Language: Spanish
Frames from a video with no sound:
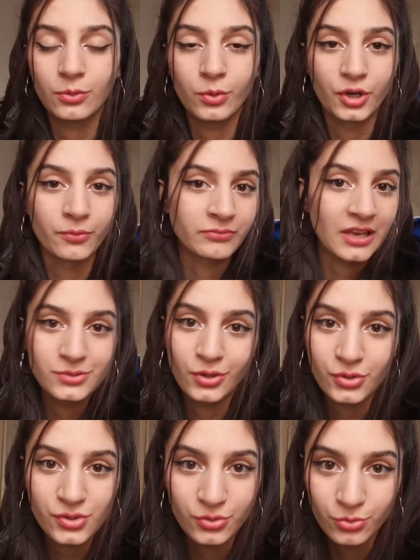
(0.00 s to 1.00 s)
Bueno, esos
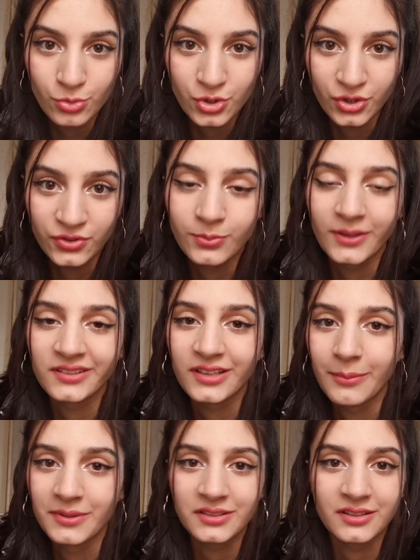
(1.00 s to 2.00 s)
dos son tuyos.
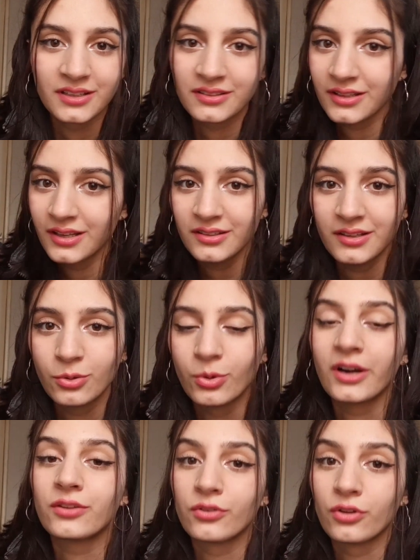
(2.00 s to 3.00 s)
Básicamente tenés ese
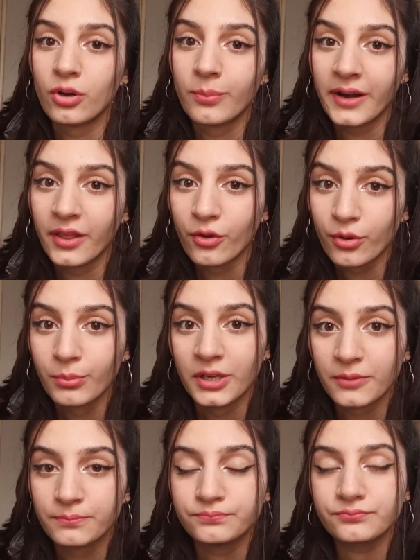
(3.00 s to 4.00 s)
lugar solo para dormir.